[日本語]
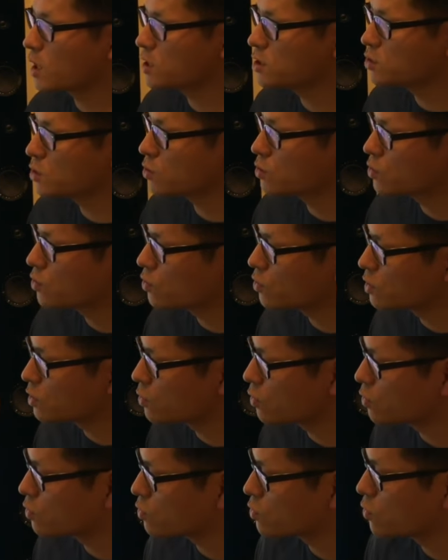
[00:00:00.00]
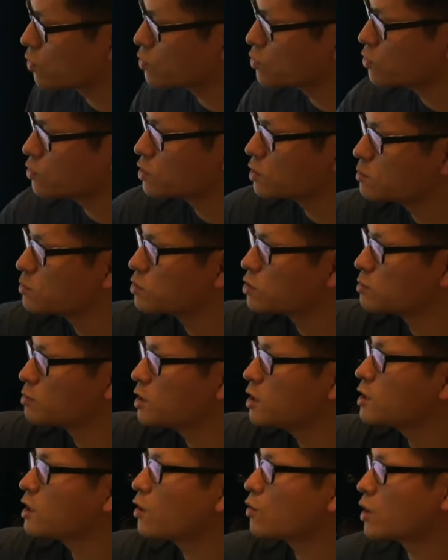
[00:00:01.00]
以上のように、この登場人物
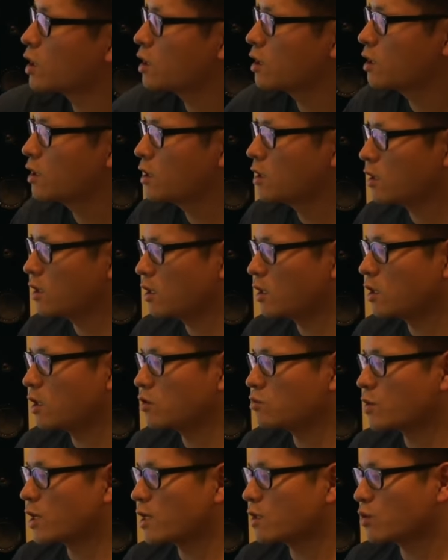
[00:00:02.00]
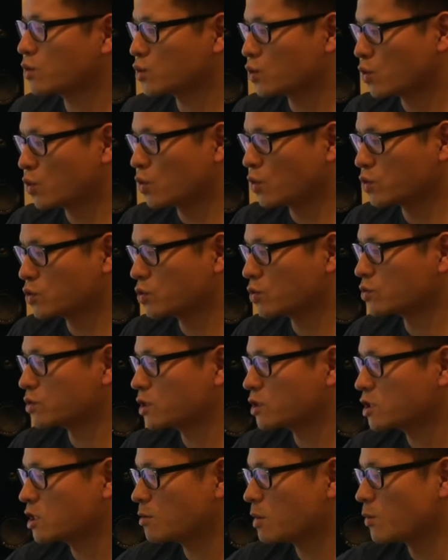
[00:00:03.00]
みんなをね、うまいことを調
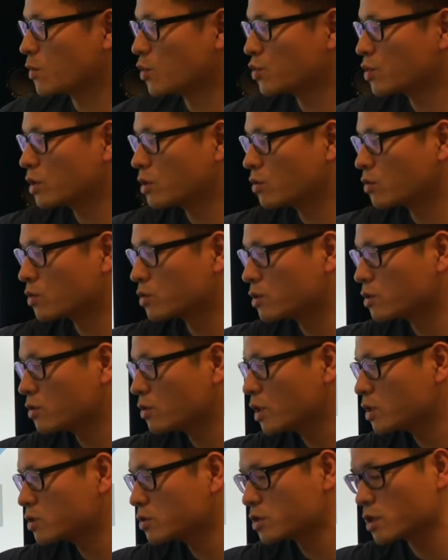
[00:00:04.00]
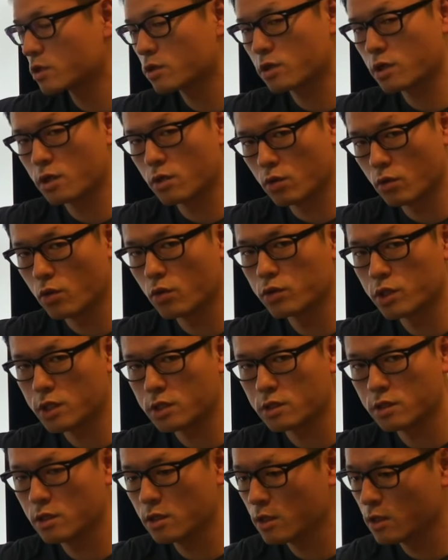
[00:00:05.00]
整して守っていこうっていうのが著作権法で
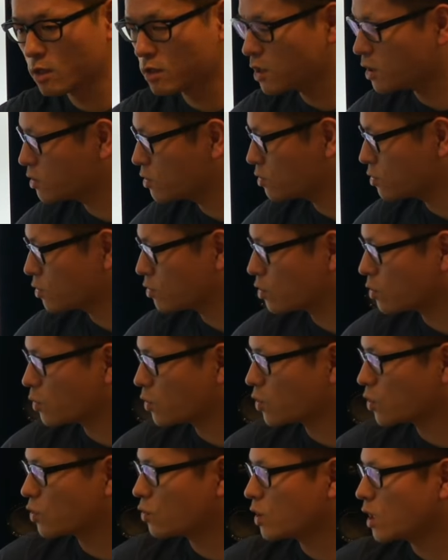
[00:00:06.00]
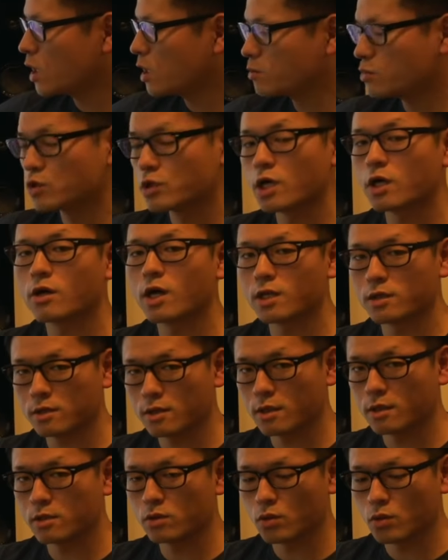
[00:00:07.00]
す。で、究極の目標は文化の発
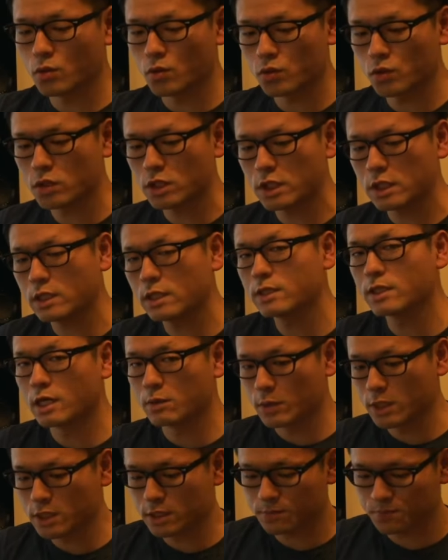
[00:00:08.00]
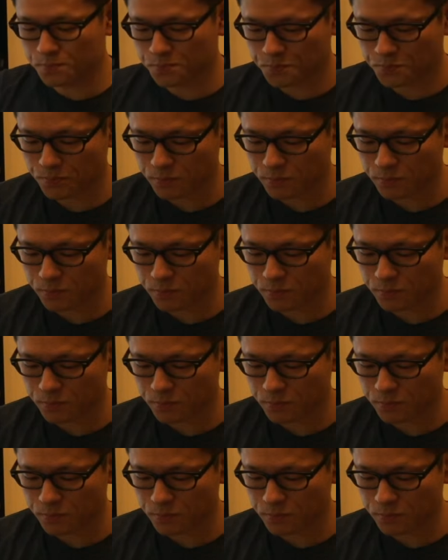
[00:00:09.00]
展ということになります。